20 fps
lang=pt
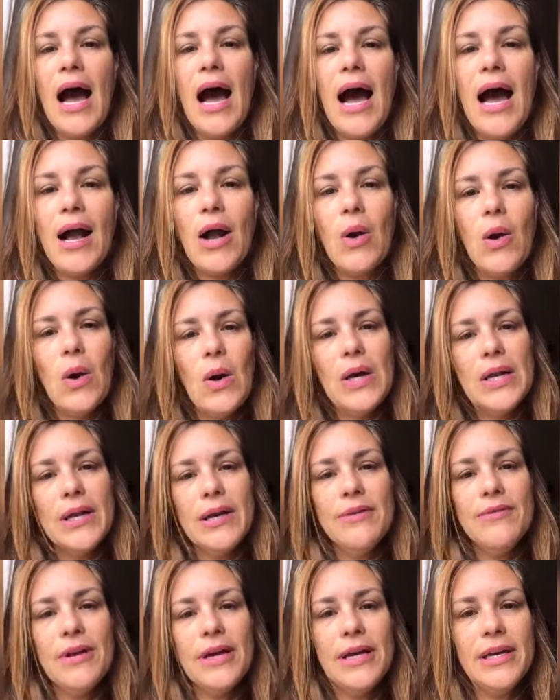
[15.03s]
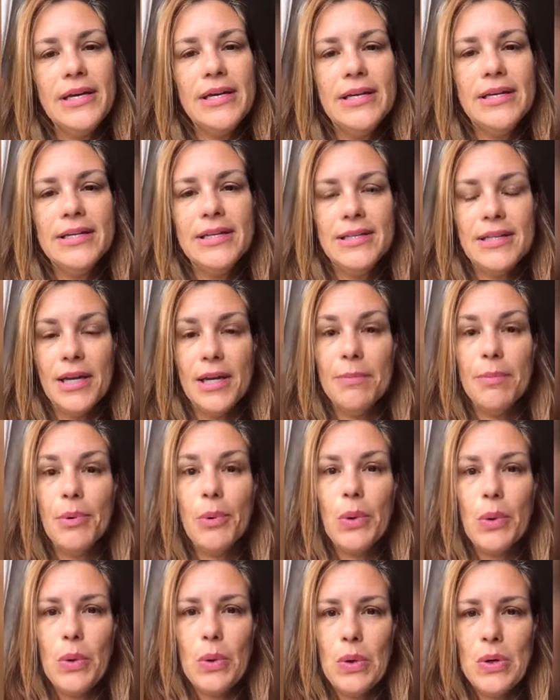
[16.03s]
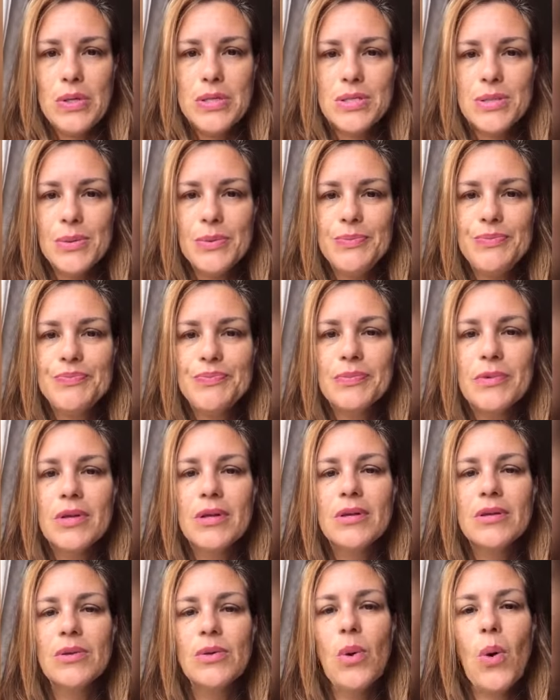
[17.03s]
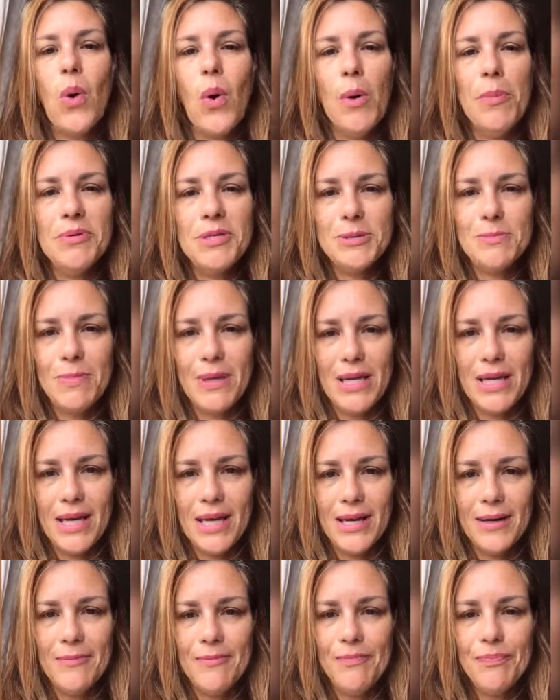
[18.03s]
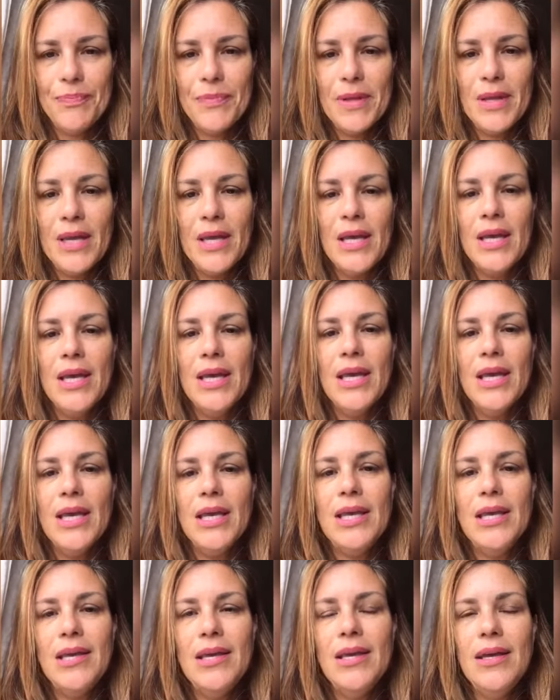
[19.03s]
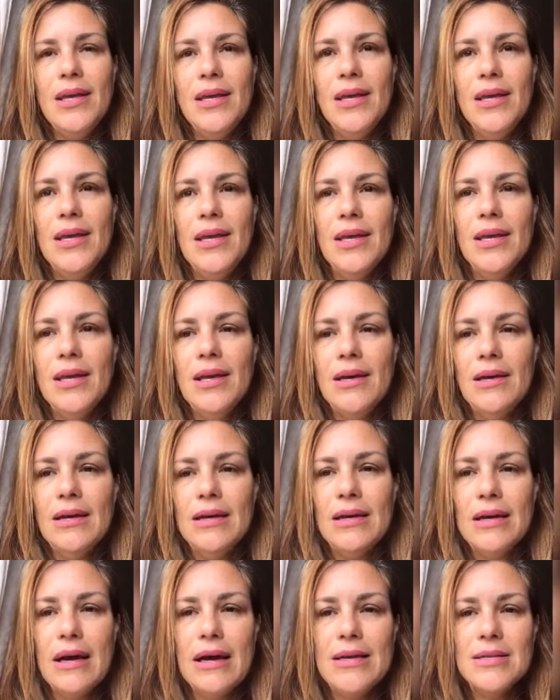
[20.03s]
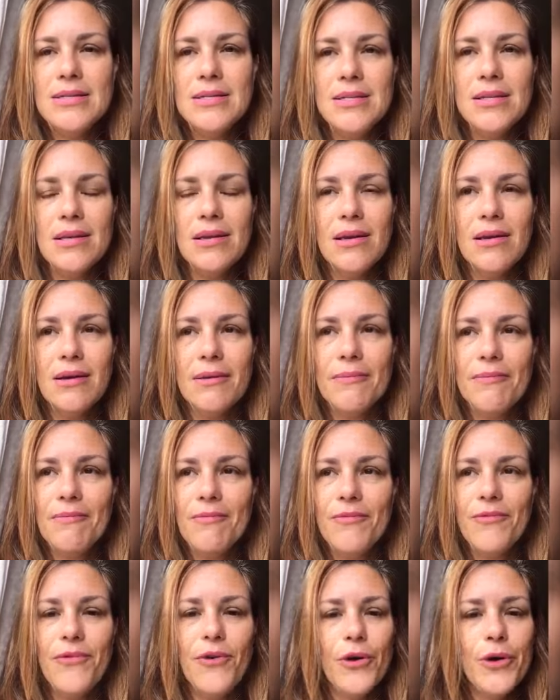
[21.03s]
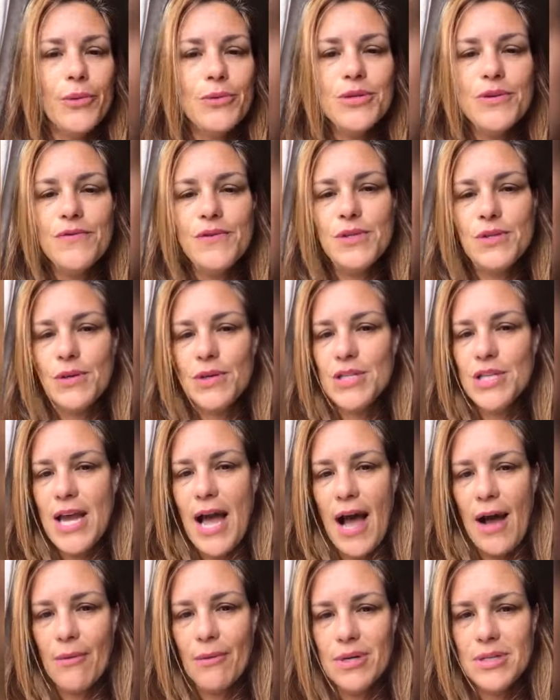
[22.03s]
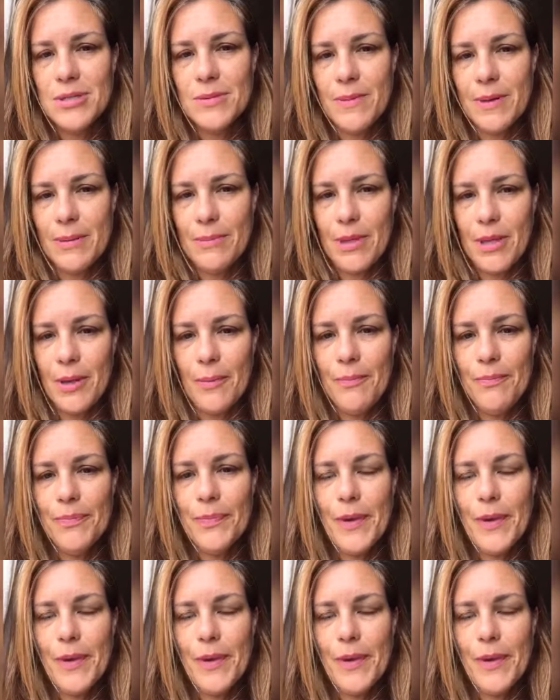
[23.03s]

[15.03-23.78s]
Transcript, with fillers: Agora é, entrei para o curso do Corpo Explica e, assim, foi um divisor de águas para mim,